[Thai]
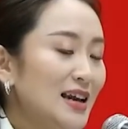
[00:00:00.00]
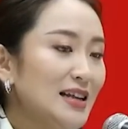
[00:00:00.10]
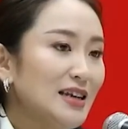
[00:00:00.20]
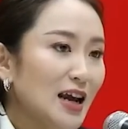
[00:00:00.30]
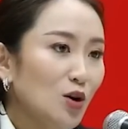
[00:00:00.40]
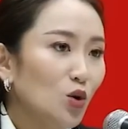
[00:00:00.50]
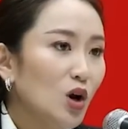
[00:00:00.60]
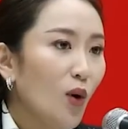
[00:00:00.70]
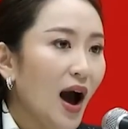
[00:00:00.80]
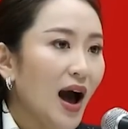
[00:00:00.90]
ที่จะได้รู้ด้ว
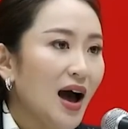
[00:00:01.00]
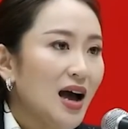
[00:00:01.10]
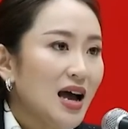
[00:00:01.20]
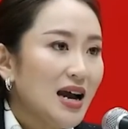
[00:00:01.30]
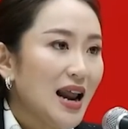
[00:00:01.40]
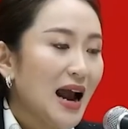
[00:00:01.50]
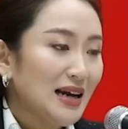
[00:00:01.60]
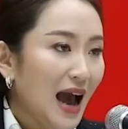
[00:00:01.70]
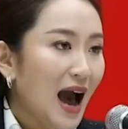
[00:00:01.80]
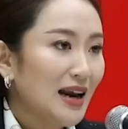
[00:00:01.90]
ยว่าแรง
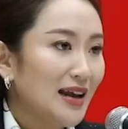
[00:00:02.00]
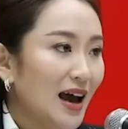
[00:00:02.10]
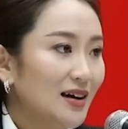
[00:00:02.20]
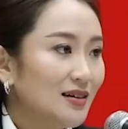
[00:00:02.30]
งานเนี่ย